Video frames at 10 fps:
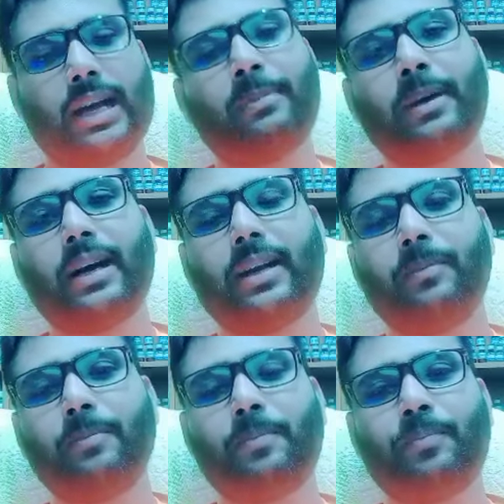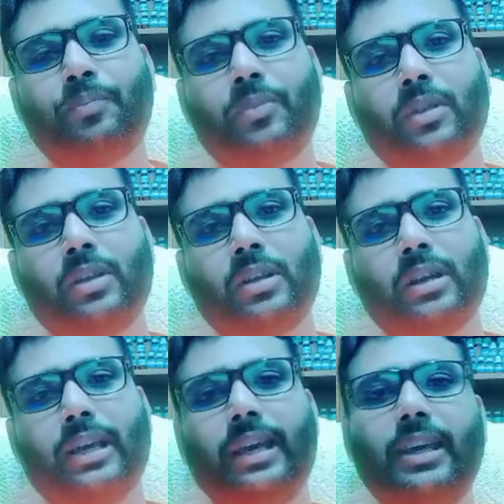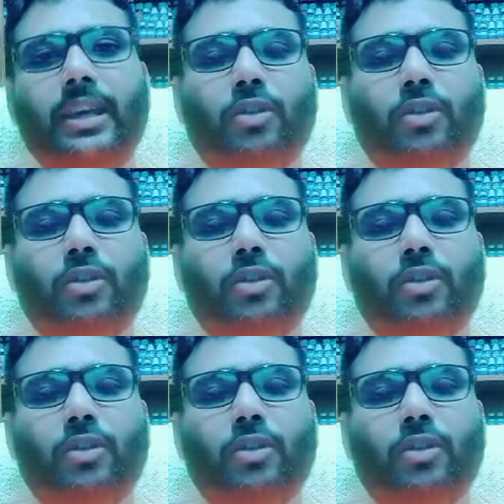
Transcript: আবার এই